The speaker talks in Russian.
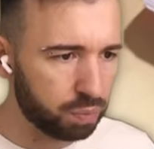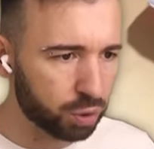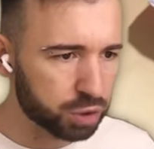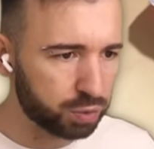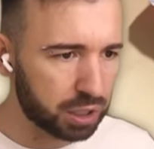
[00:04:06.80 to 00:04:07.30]

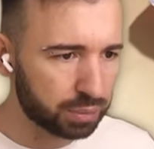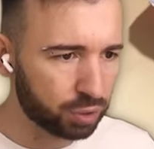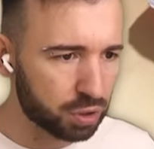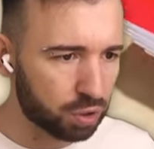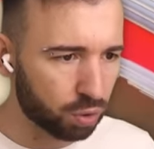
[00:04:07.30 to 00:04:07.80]
боже мой, как
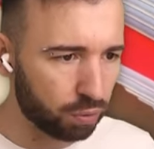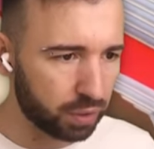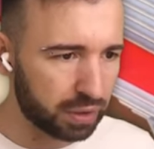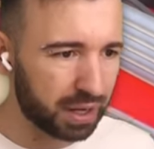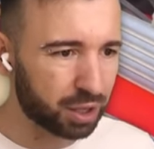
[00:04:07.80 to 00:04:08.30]
много
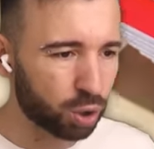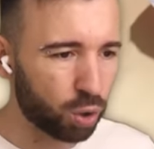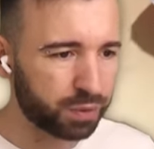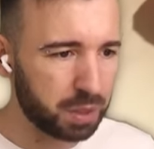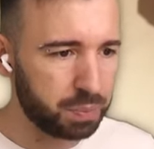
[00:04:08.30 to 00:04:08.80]
крови. Наверное,
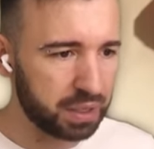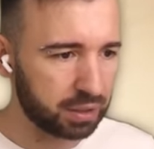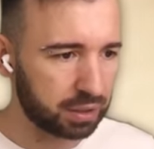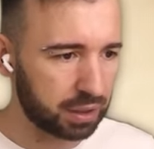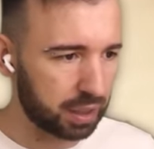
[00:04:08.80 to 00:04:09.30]
кровь
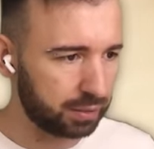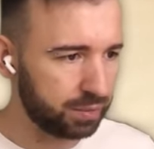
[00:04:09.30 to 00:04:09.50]
кипит на